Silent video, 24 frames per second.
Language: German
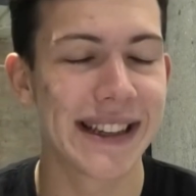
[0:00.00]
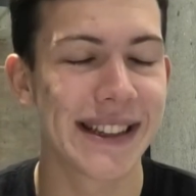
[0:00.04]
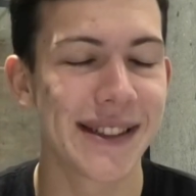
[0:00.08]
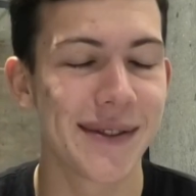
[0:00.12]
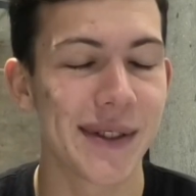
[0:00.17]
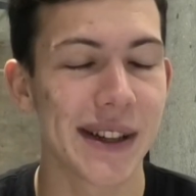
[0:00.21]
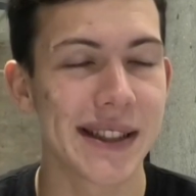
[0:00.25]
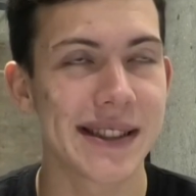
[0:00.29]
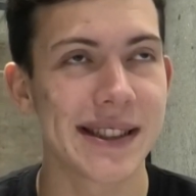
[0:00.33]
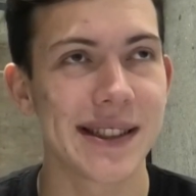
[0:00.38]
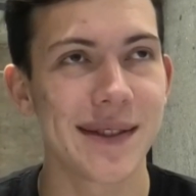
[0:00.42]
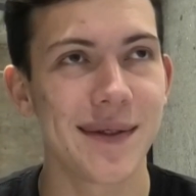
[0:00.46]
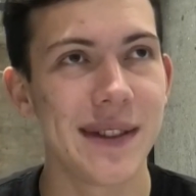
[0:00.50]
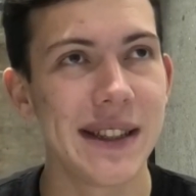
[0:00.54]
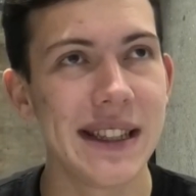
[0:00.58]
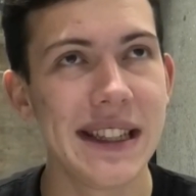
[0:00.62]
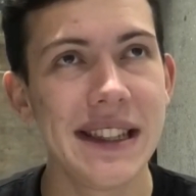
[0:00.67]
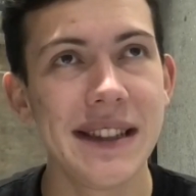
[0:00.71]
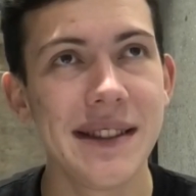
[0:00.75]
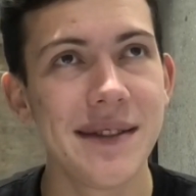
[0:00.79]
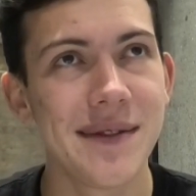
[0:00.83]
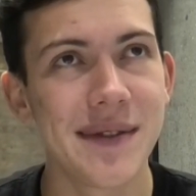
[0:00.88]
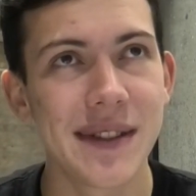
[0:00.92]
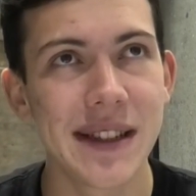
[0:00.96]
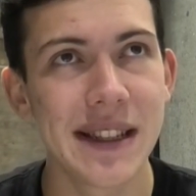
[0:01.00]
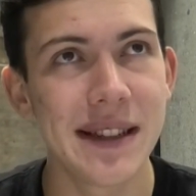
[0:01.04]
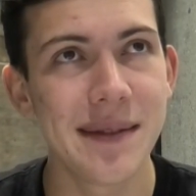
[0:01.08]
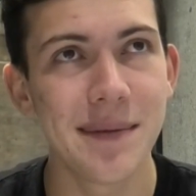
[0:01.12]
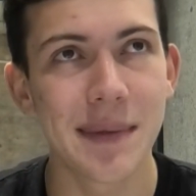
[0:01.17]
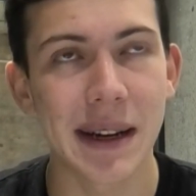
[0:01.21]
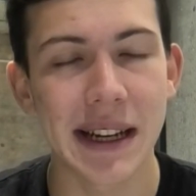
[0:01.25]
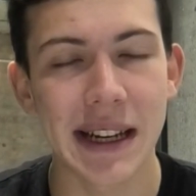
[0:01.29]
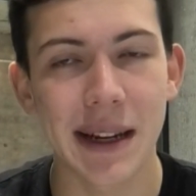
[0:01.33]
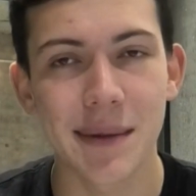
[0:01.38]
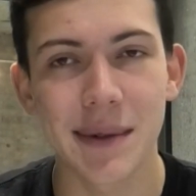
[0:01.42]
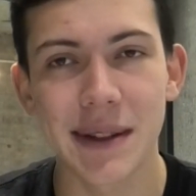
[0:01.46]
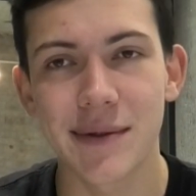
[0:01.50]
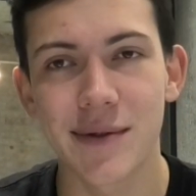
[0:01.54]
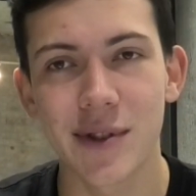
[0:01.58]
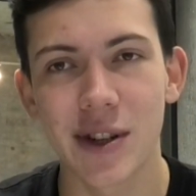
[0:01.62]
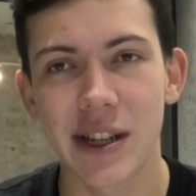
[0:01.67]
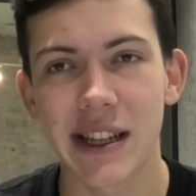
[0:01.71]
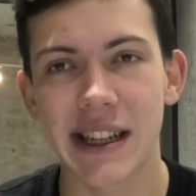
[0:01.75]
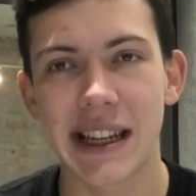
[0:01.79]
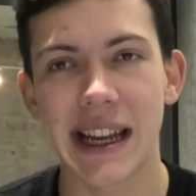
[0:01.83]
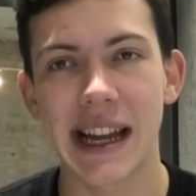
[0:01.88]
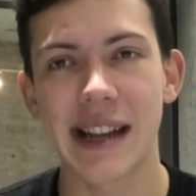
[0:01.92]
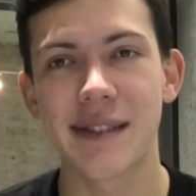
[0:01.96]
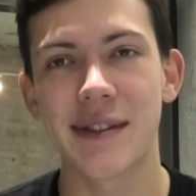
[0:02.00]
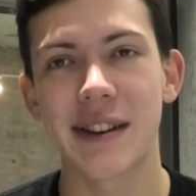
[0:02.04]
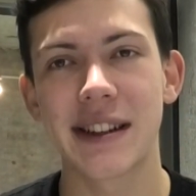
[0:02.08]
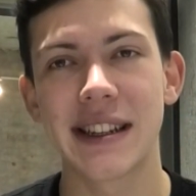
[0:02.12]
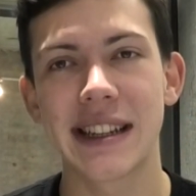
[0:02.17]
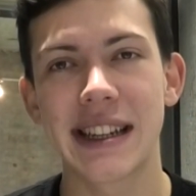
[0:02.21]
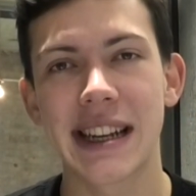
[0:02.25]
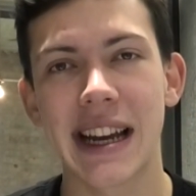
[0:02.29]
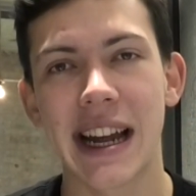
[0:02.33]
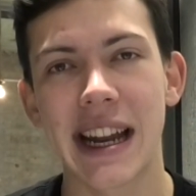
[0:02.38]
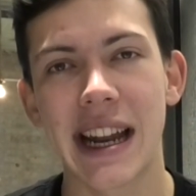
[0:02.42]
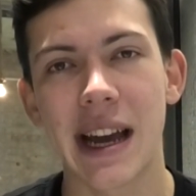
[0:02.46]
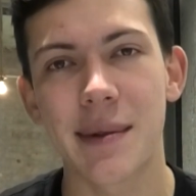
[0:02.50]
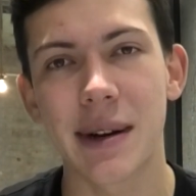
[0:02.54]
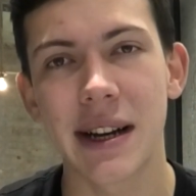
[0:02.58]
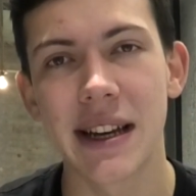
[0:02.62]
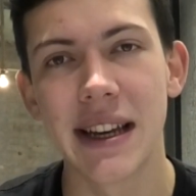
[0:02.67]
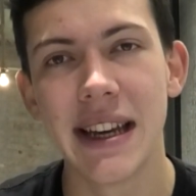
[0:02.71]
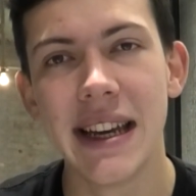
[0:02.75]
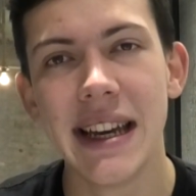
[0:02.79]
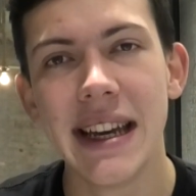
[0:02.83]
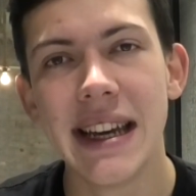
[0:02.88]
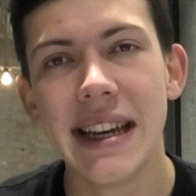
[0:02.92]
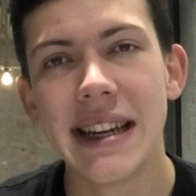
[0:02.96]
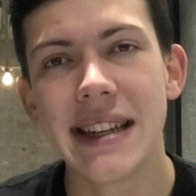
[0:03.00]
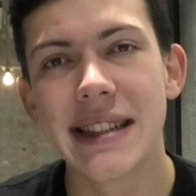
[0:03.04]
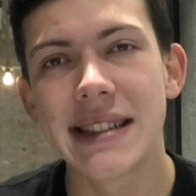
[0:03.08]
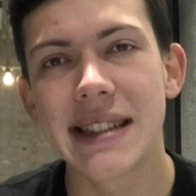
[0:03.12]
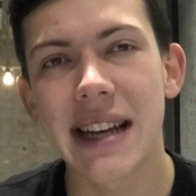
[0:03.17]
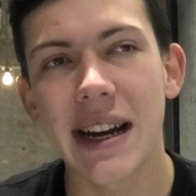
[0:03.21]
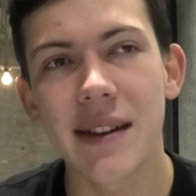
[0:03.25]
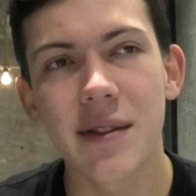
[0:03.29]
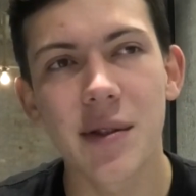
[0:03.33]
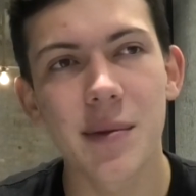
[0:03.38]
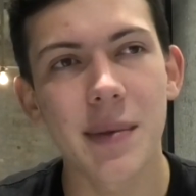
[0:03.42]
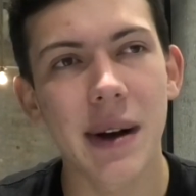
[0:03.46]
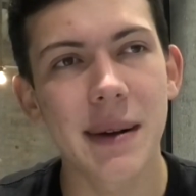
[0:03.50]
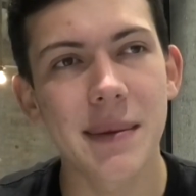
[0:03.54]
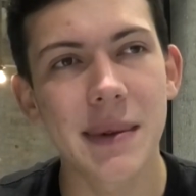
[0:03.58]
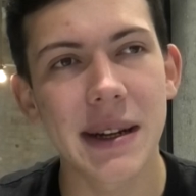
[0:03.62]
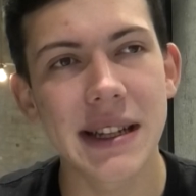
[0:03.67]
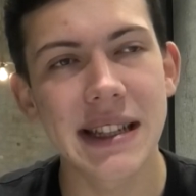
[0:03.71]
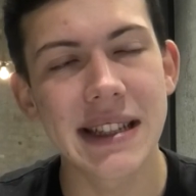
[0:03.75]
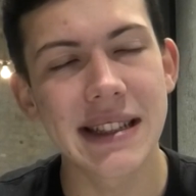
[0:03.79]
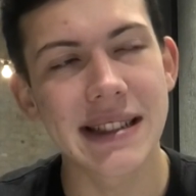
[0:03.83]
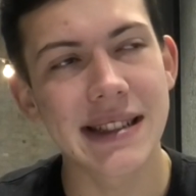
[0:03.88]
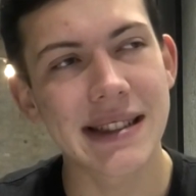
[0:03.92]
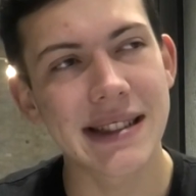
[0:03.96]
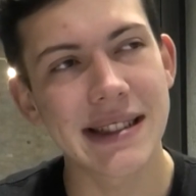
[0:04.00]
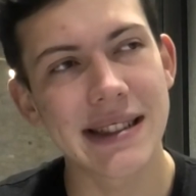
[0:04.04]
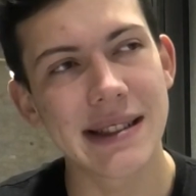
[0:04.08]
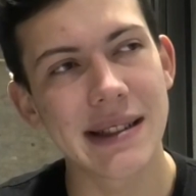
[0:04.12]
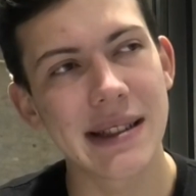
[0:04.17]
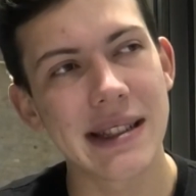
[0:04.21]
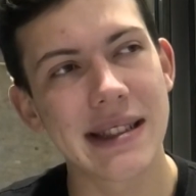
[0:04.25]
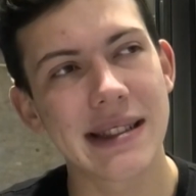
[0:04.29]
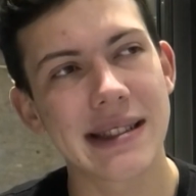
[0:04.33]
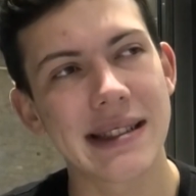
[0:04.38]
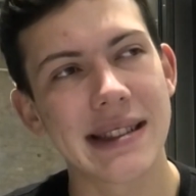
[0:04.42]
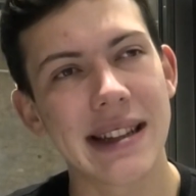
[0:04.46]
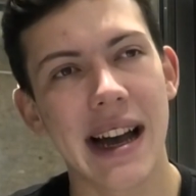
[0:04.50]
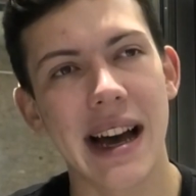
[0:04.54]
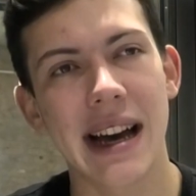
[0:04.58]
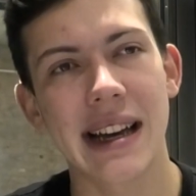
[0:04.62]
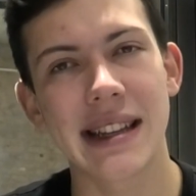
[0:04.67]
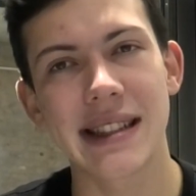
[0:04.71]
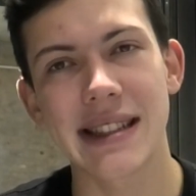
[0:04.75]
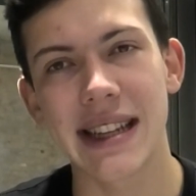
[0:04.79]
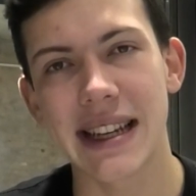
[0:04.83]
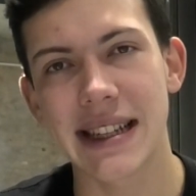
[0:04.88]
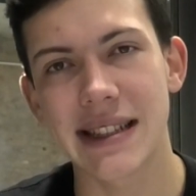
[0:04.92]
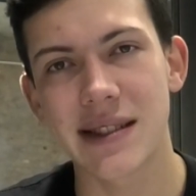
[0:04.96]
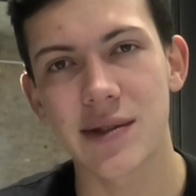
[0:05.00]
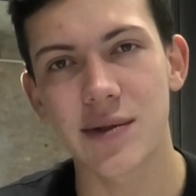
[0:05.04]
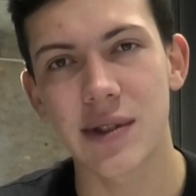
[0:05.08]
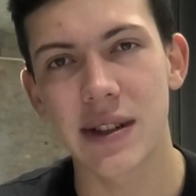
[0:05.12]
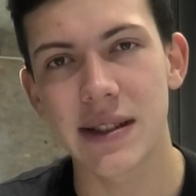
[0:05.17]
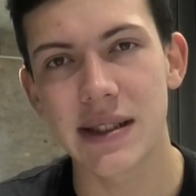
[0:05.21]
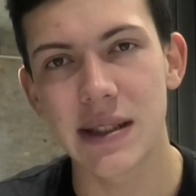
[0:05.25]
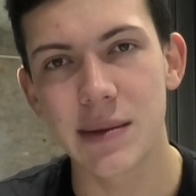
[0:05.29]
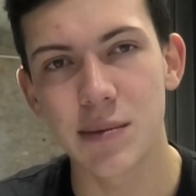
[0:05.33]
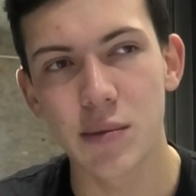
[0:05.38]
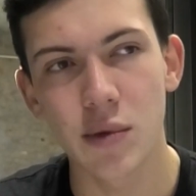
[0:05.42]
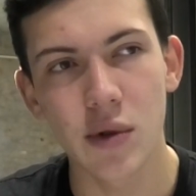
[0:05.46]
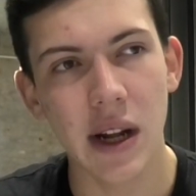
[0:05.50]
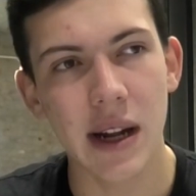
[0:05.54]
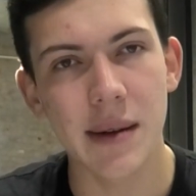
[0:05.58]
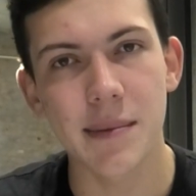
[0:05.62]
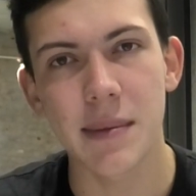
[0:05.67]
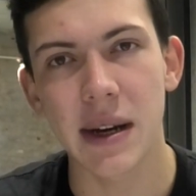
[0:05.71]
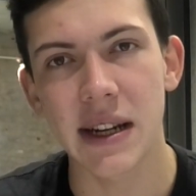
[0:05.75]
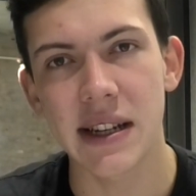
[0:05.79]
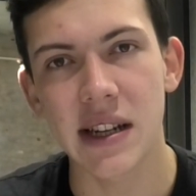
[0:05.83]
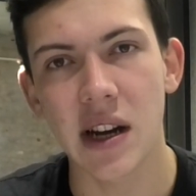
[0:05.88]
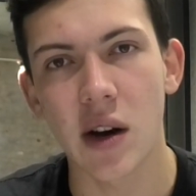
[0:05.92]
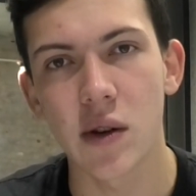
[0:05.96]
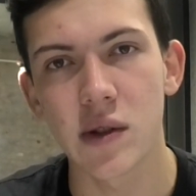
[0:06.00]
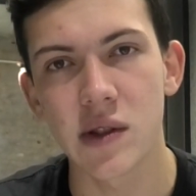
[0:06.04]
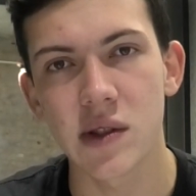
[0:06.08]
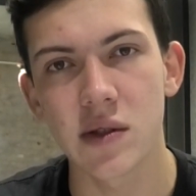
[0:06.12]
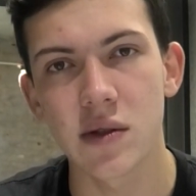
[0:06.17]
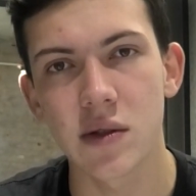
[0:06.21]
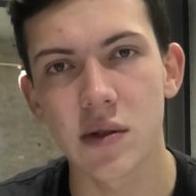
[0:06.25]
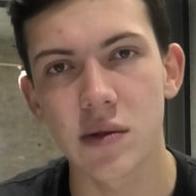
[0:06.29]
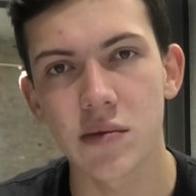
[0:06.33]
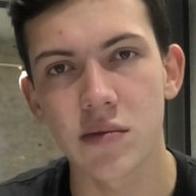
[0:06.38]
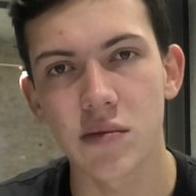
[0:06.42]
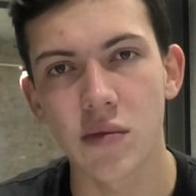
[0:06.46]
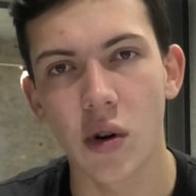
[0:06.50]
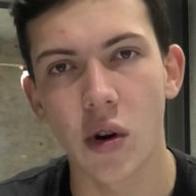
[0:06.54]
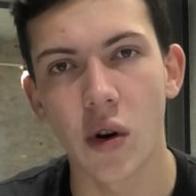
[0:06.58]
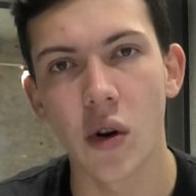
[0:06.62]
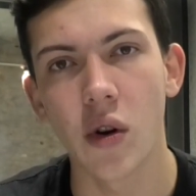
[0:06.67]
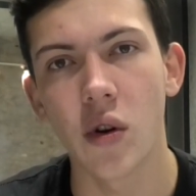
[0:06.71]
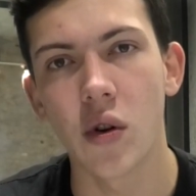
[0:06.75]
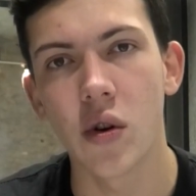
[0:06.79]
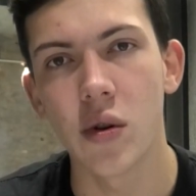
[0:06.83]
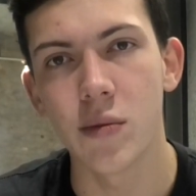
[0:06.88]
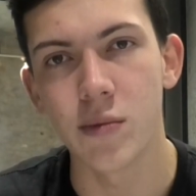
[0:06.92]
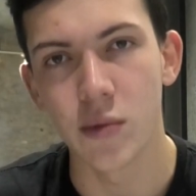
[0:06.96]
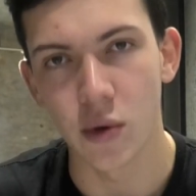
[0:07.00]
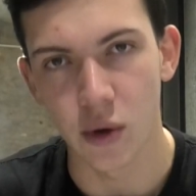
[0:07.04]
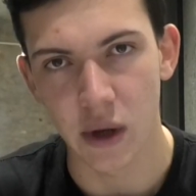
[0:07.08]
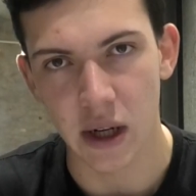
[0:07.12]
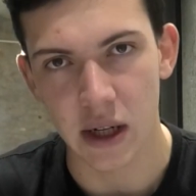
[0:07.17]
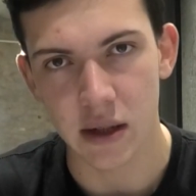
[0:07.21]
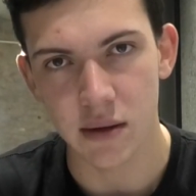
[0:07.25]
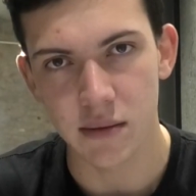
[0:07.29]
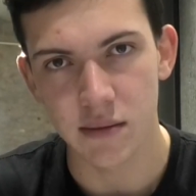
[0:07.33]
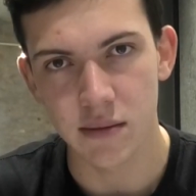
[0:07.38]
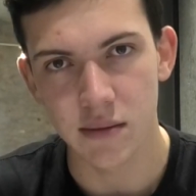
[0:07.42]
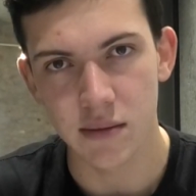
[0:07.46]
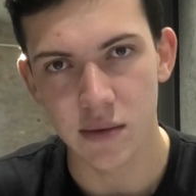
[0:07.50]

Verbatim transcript: ich weiß nicht, wie, wie man damit wirklich Geld verdienen kann, aber sagen wir mal, man ist, ist nach sechs oder sieben Monaten bei 1000 Euro im Monat.